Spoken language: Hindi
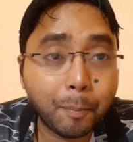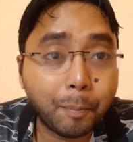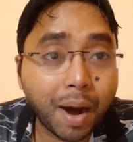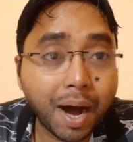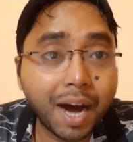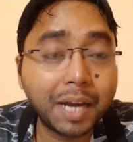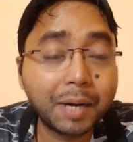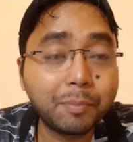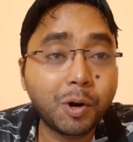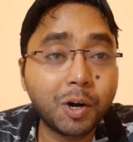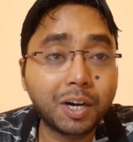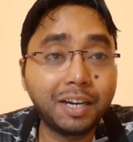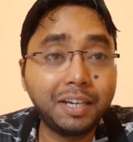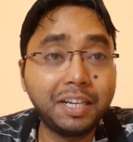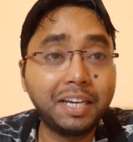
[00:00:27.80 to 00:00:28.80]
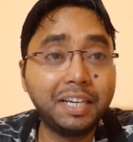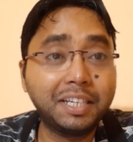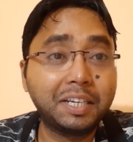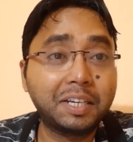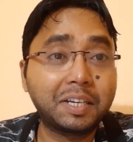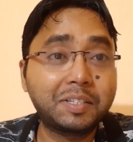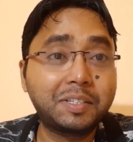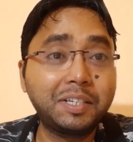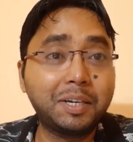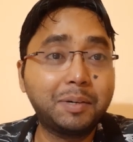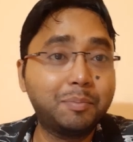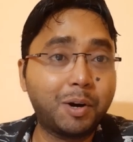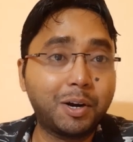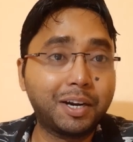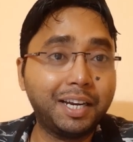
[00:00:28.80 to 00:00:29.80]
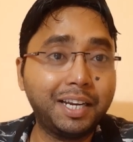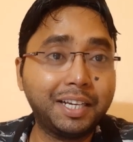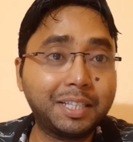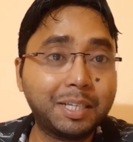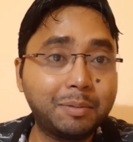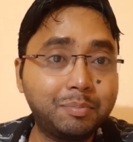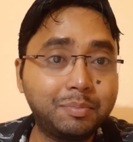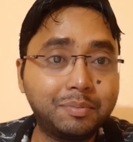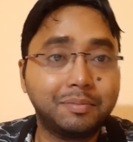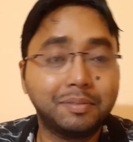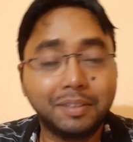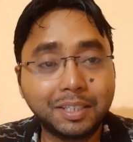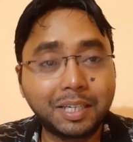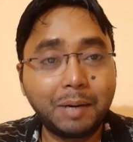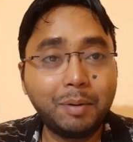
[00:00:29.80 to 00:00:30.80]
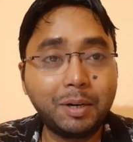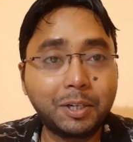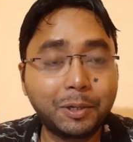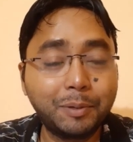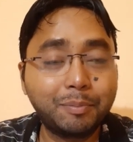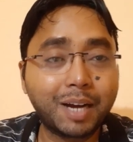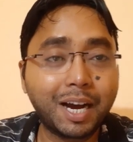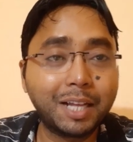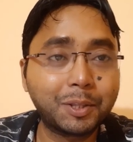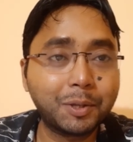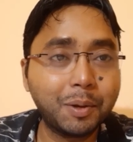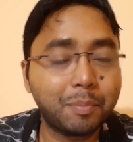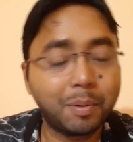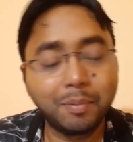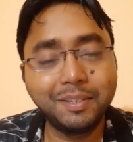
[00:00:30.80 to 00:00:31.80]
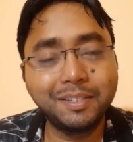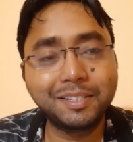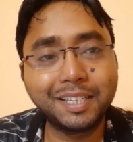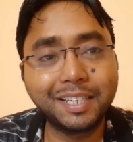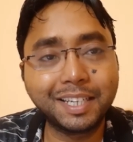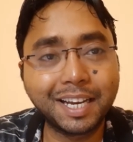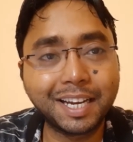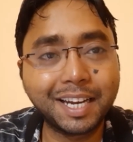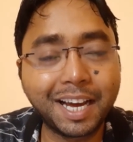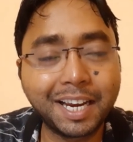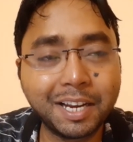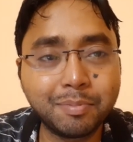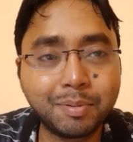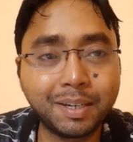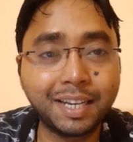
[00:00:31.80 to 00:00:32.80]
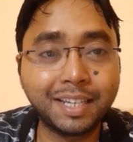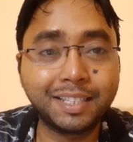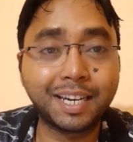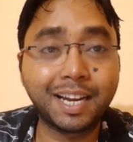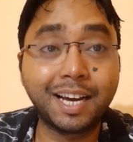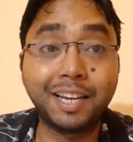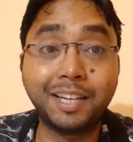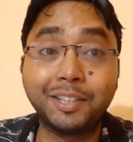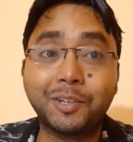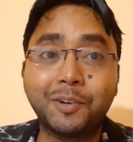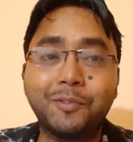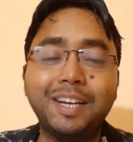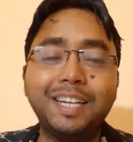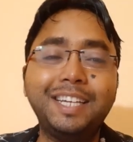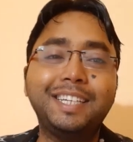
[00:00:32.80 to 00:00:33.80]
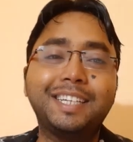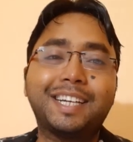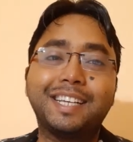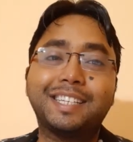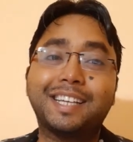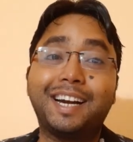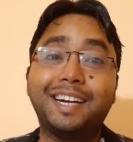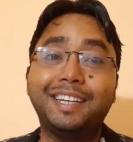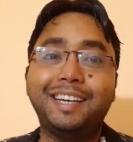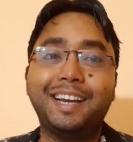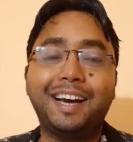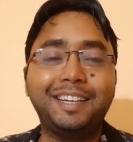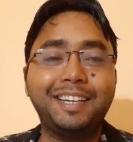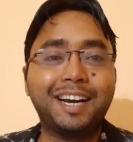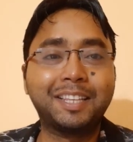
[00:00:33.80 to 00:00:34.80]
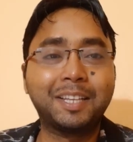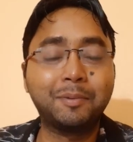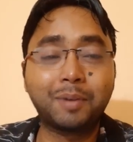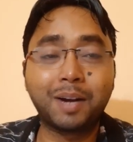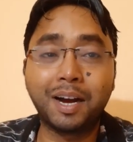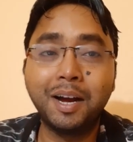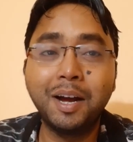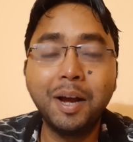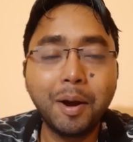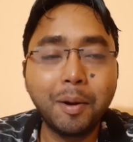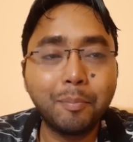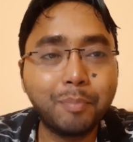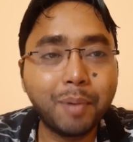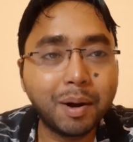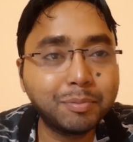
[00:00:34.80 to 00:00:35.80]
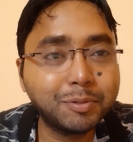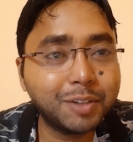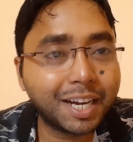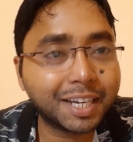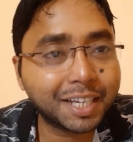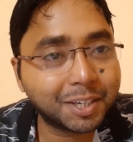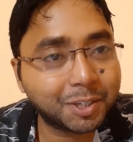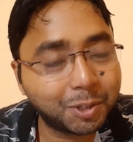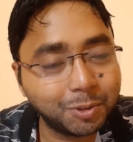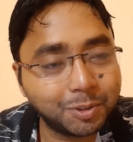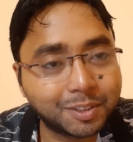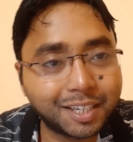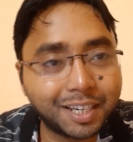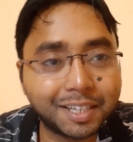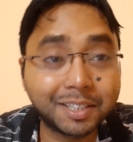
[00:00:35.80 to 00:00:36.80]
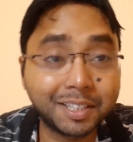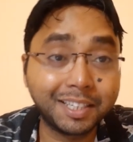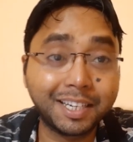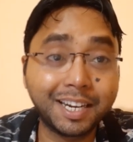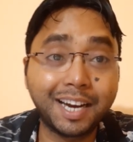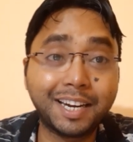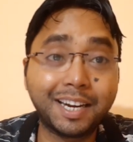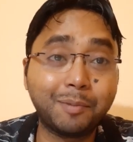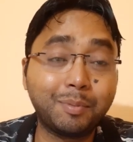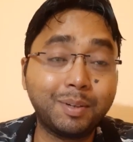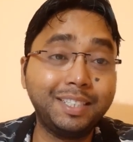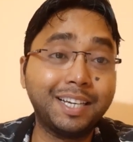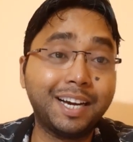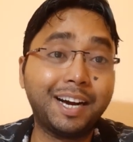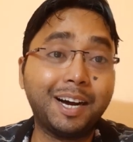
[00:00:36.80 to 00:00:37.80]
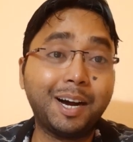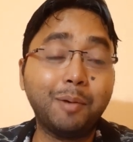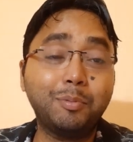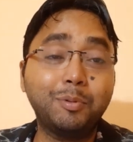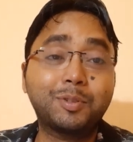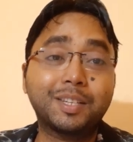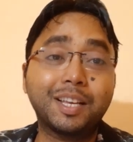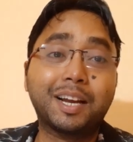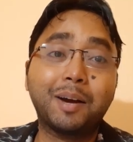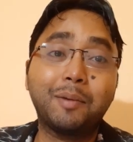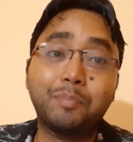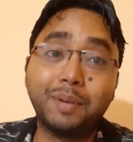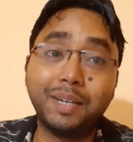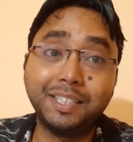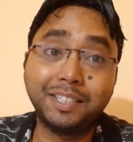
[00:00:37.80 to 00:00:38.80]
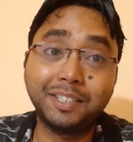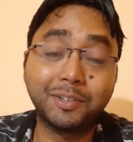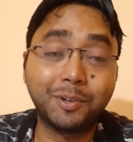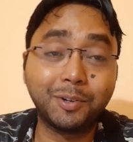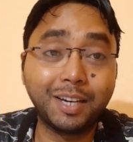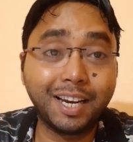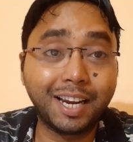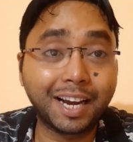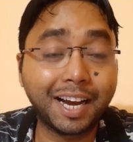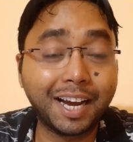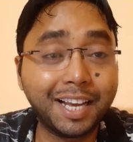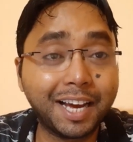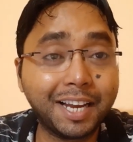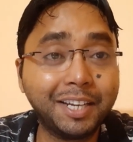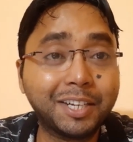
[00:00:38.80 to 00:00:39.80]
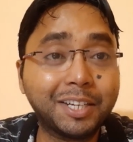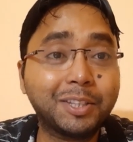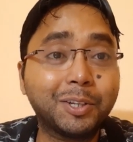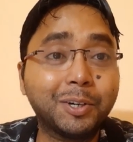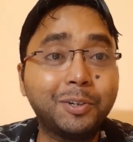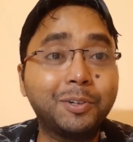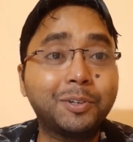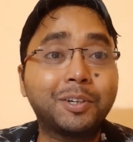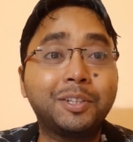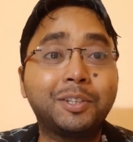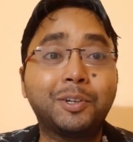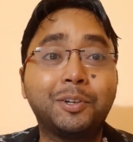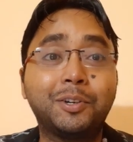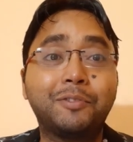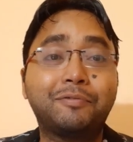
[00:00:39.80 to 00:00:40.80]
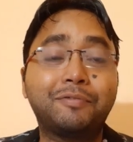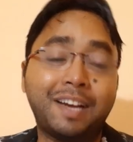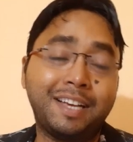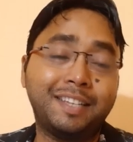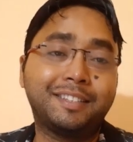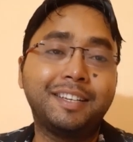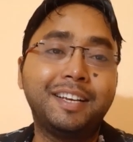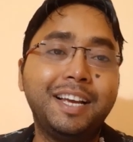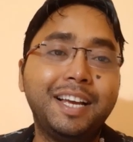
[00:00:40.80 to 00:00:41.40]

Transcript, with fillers: बाहर मॉडल यानी कि रसियन मॉडल एकदम कमर ठुमकाते हुए पवन सिंह के गाने पे नजर आ रहे हैं तो वही खेसारी लाल यादव का बबुआ के खुश कर दे गाना भैया अब उससे कंपेरिजन होने लगा यानी कि दोनों के दोनों फैंस